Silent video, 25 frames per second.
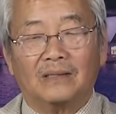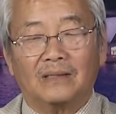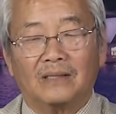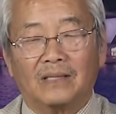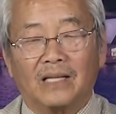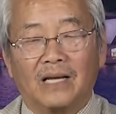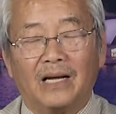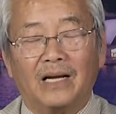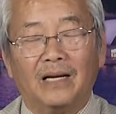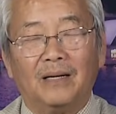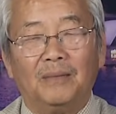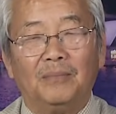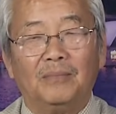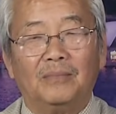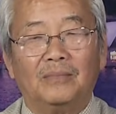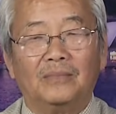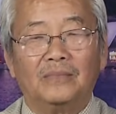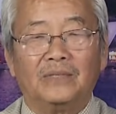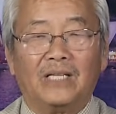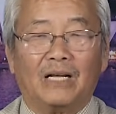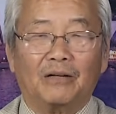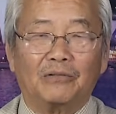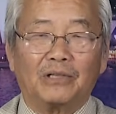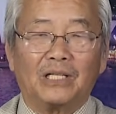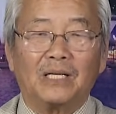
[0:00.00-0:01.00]
tế
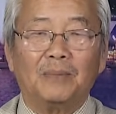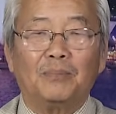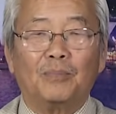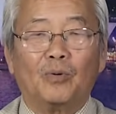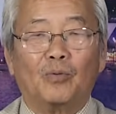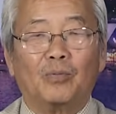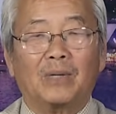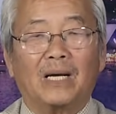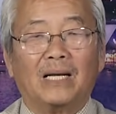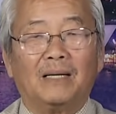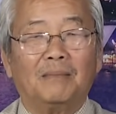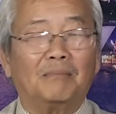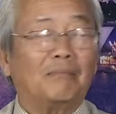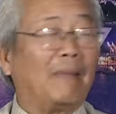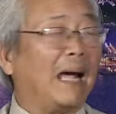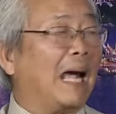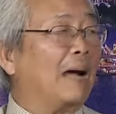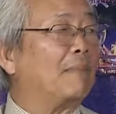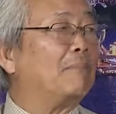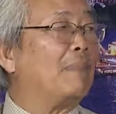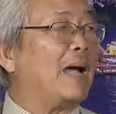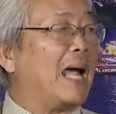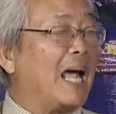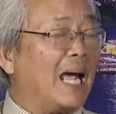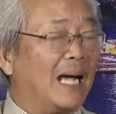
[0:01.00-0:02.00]
giao tiếp một cách
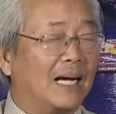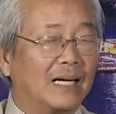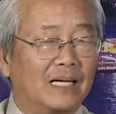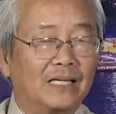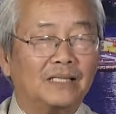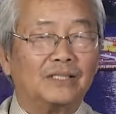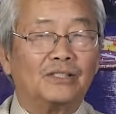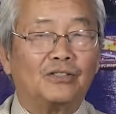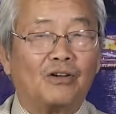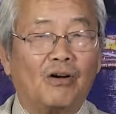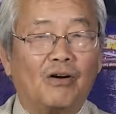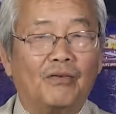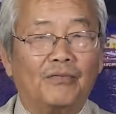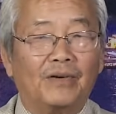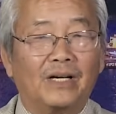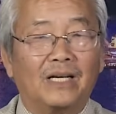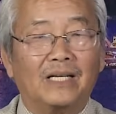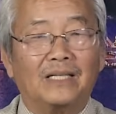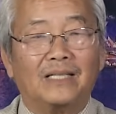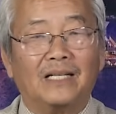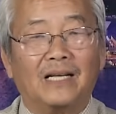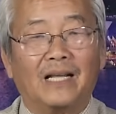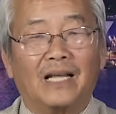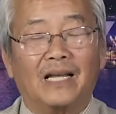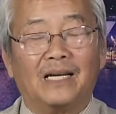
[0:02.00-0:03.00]
mặn mà hơn so với cái
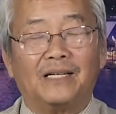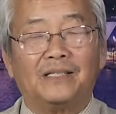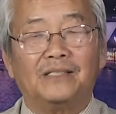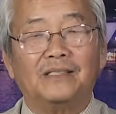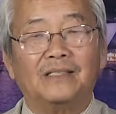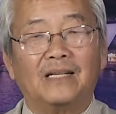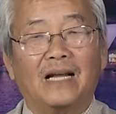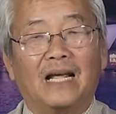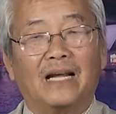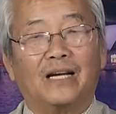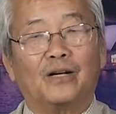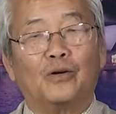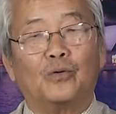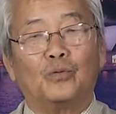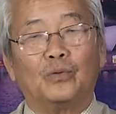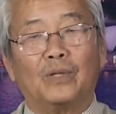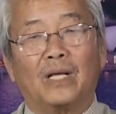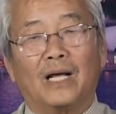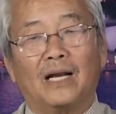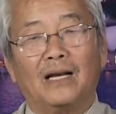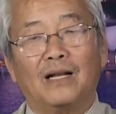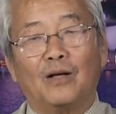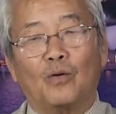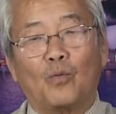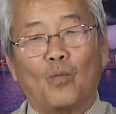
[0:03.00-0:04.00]
thời kỳ trước đây cụ
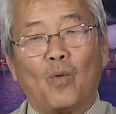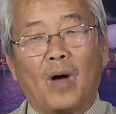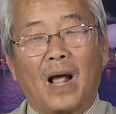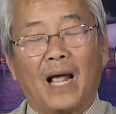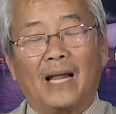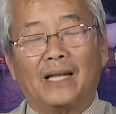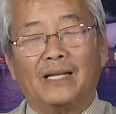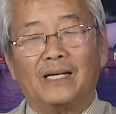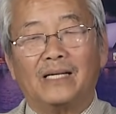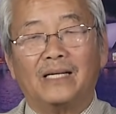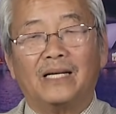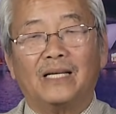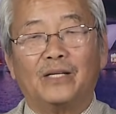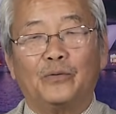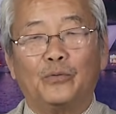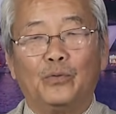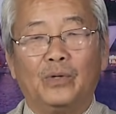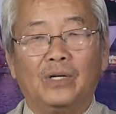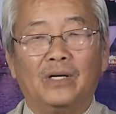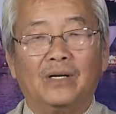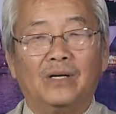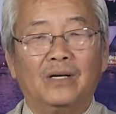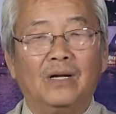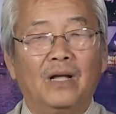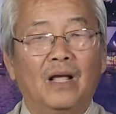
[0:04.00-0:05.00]
thể là qua những cái
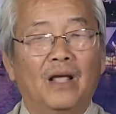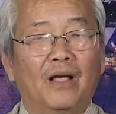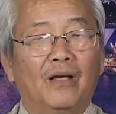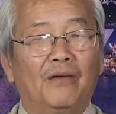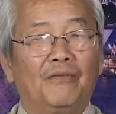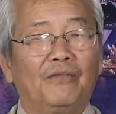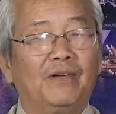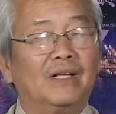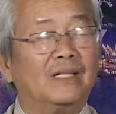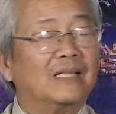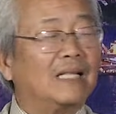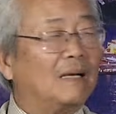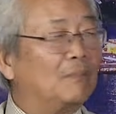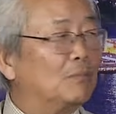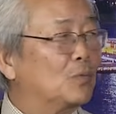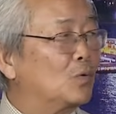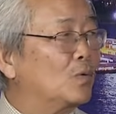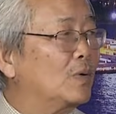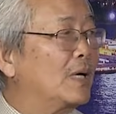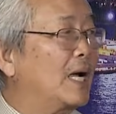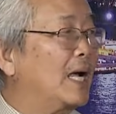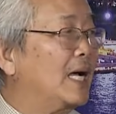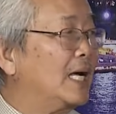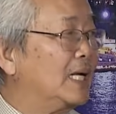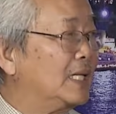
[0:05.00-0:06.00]
chuyến viếng thăm của
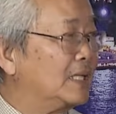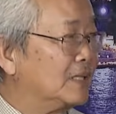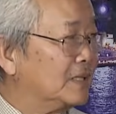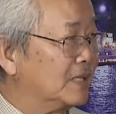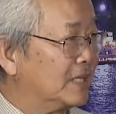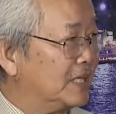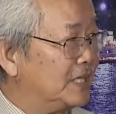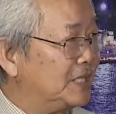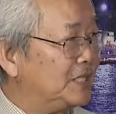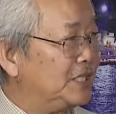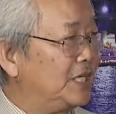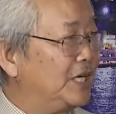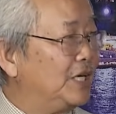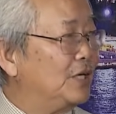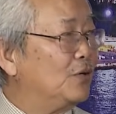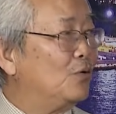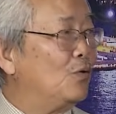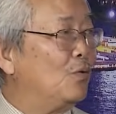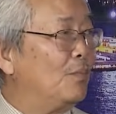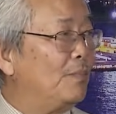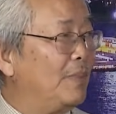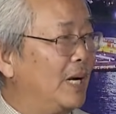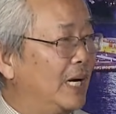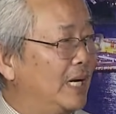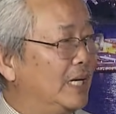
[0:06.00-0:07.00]
các cái thượng nghị sĩ của
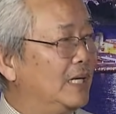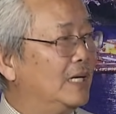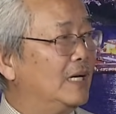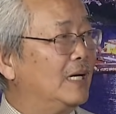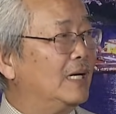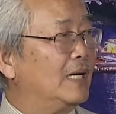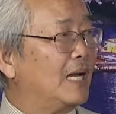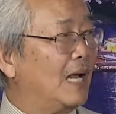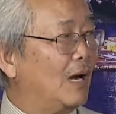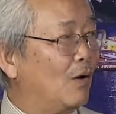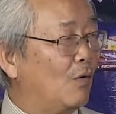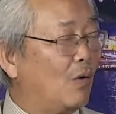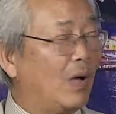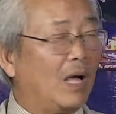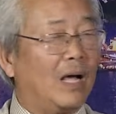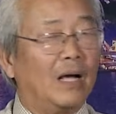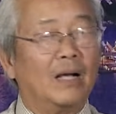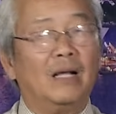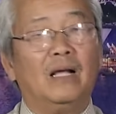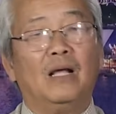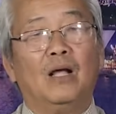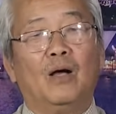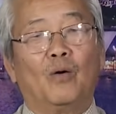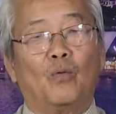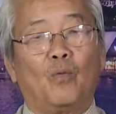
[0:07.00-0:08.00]
Mỹ đến Đài Loan
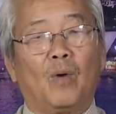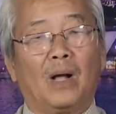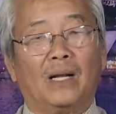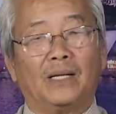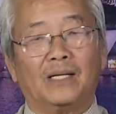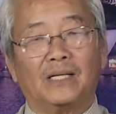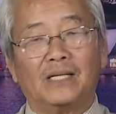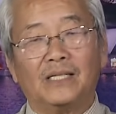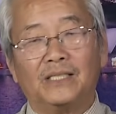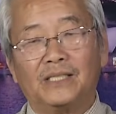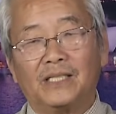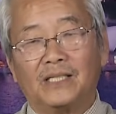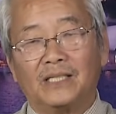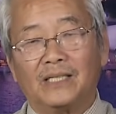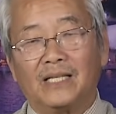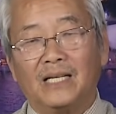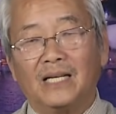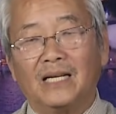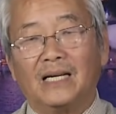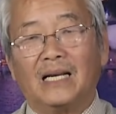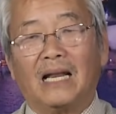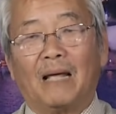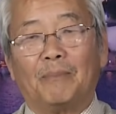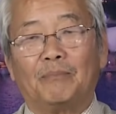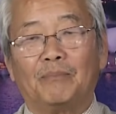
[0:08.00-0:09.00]
qua những cái sự
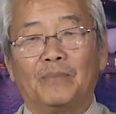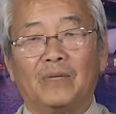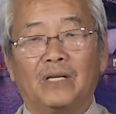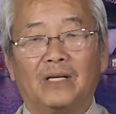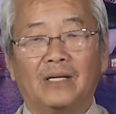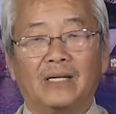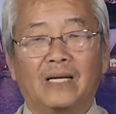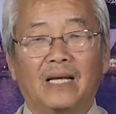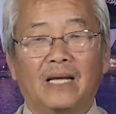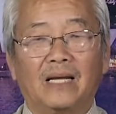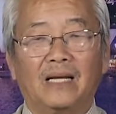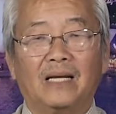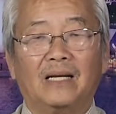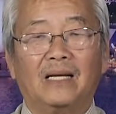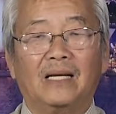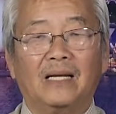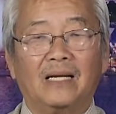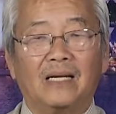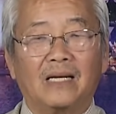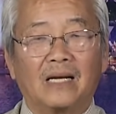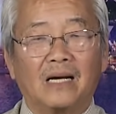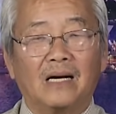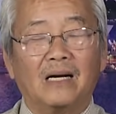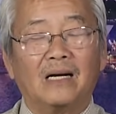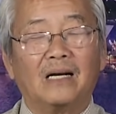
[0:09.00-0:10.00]
thiết lập những cái cái
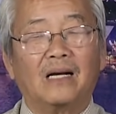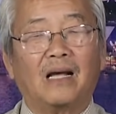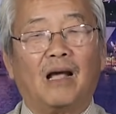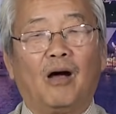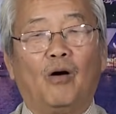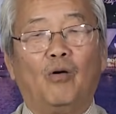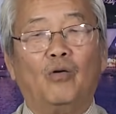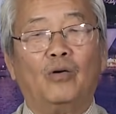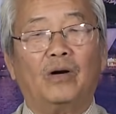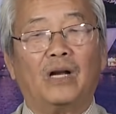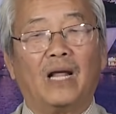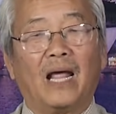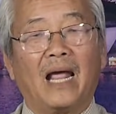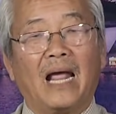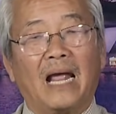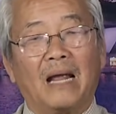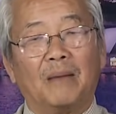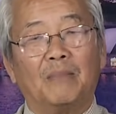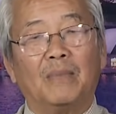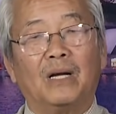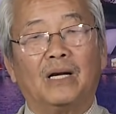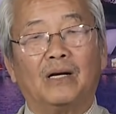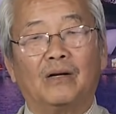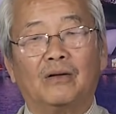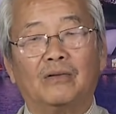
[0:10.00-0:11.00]
cơ cấu để hai
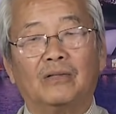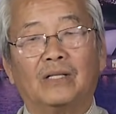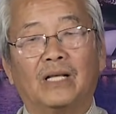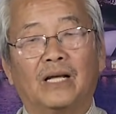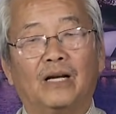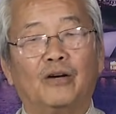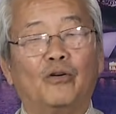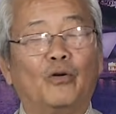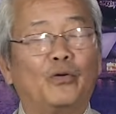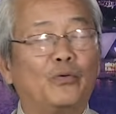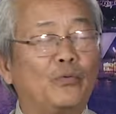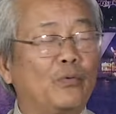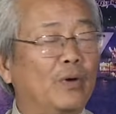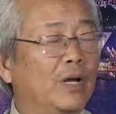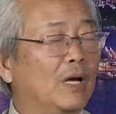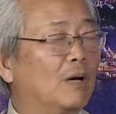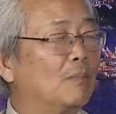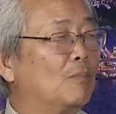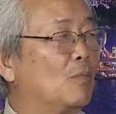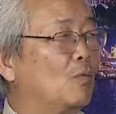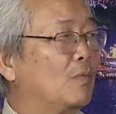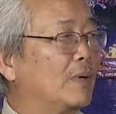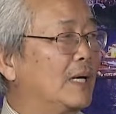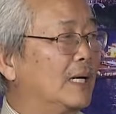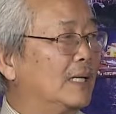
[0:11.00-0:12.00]
bên có thể nói chuyện
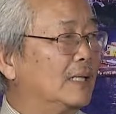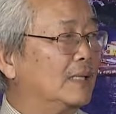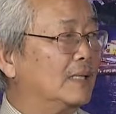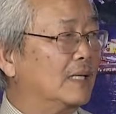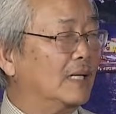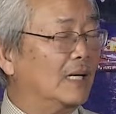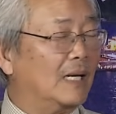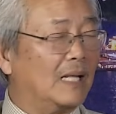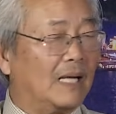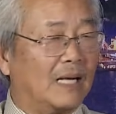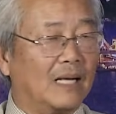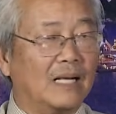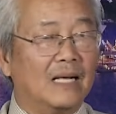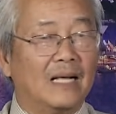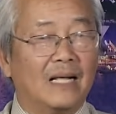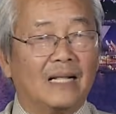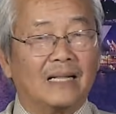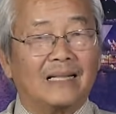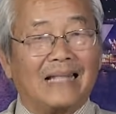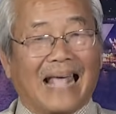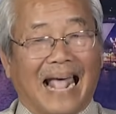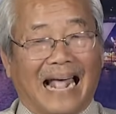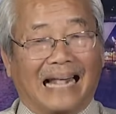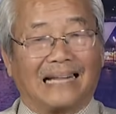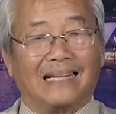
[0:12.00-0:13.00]
một cách nghĩa là
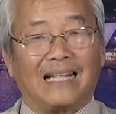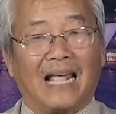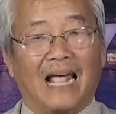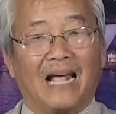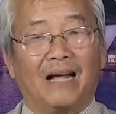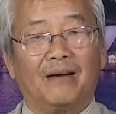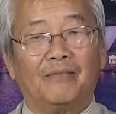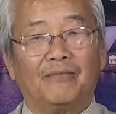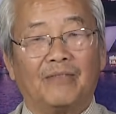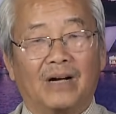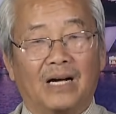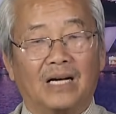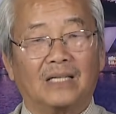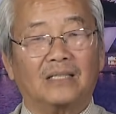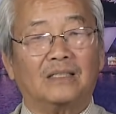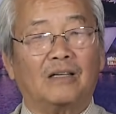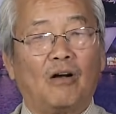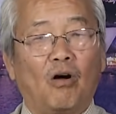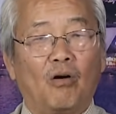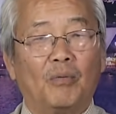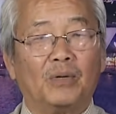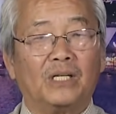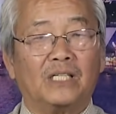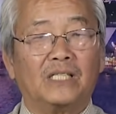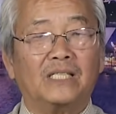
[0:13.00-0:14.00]
thẳng thắn và
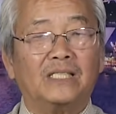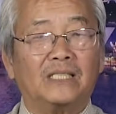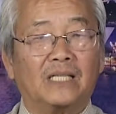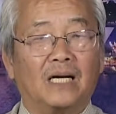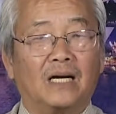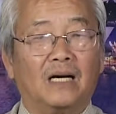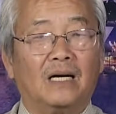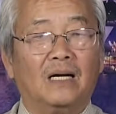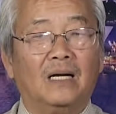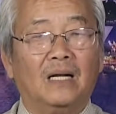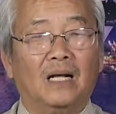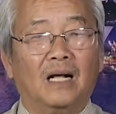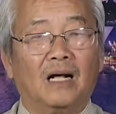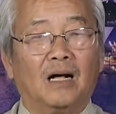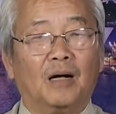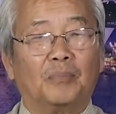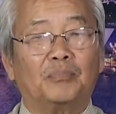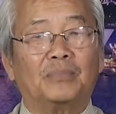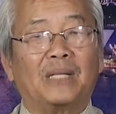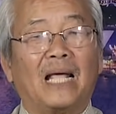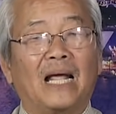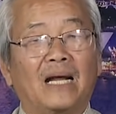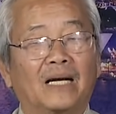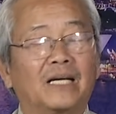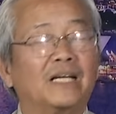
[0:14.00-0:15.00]
có những sự hợp
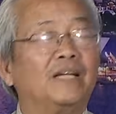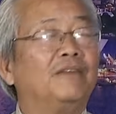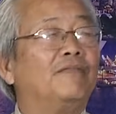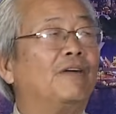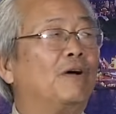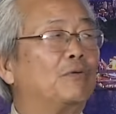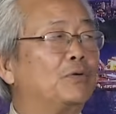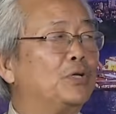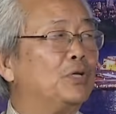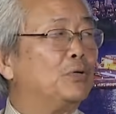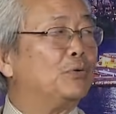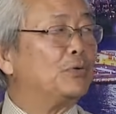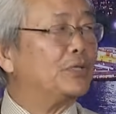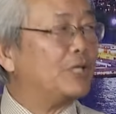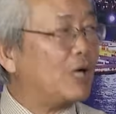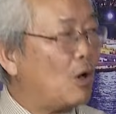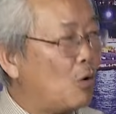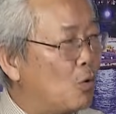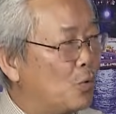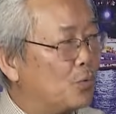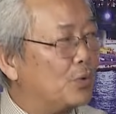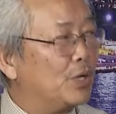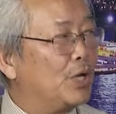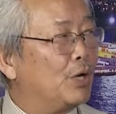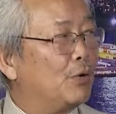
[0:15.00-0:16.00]
tác đi vào chiều
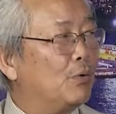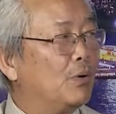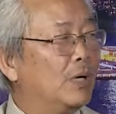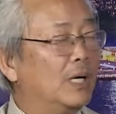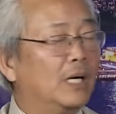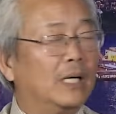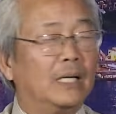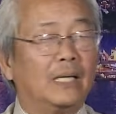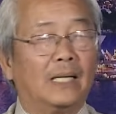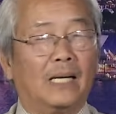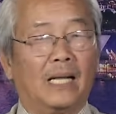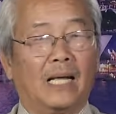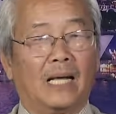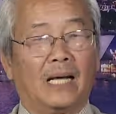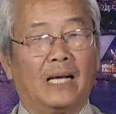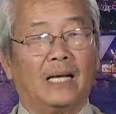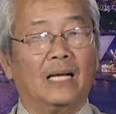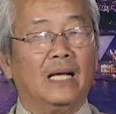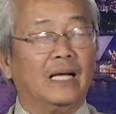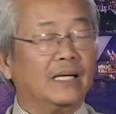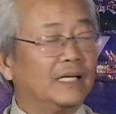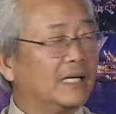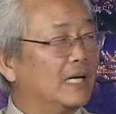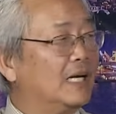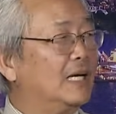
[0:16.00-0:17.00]
sâu nhiều hơn là
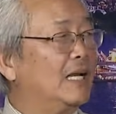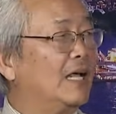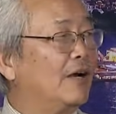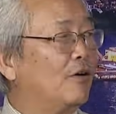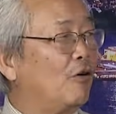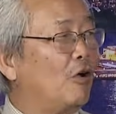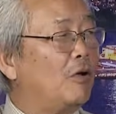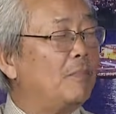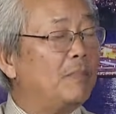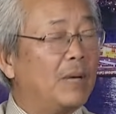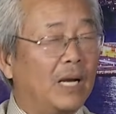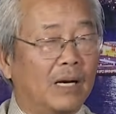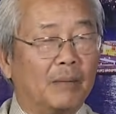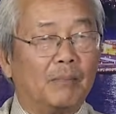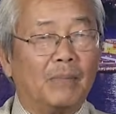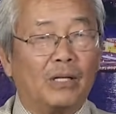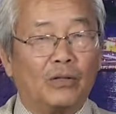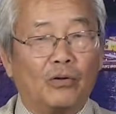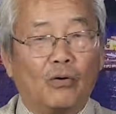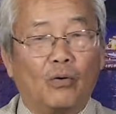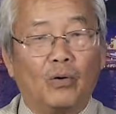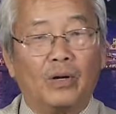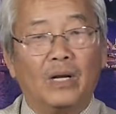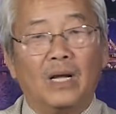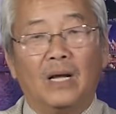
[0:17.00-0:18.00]
chỉ là nói miệng mà
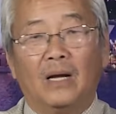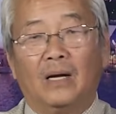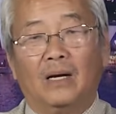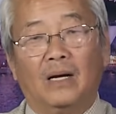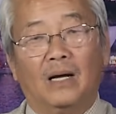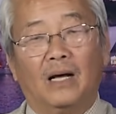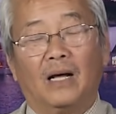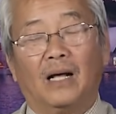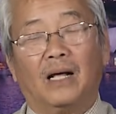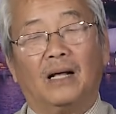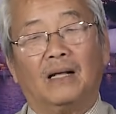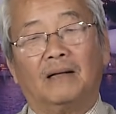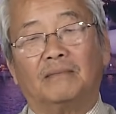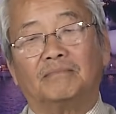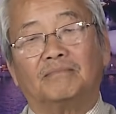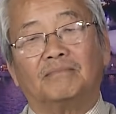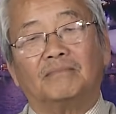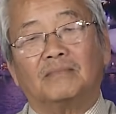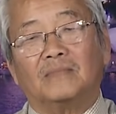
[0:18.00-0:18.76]
thôi à,